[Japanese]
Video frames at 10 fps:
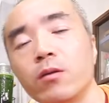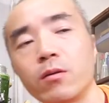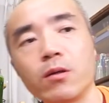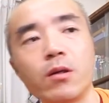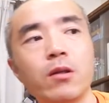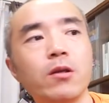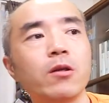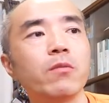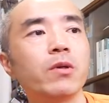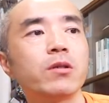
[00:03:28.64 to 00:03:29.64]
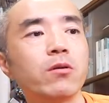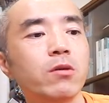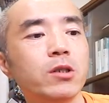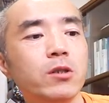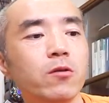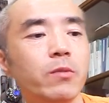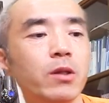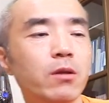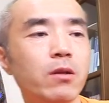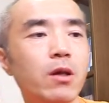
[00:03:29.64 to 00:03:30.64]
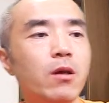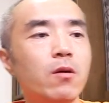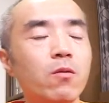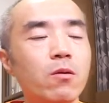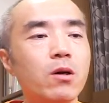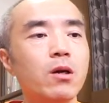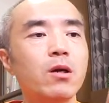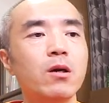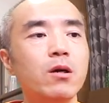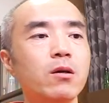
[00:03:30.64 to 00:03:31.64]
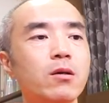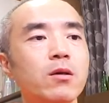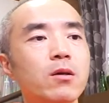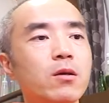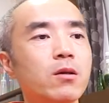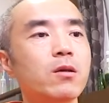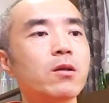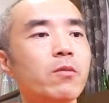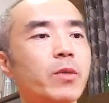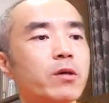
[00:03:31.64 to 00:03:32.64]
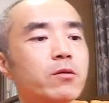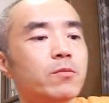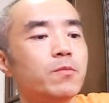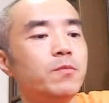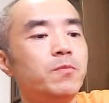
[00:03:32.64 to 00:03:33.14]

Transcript: 次入れていきますこれシンドビンですねここから300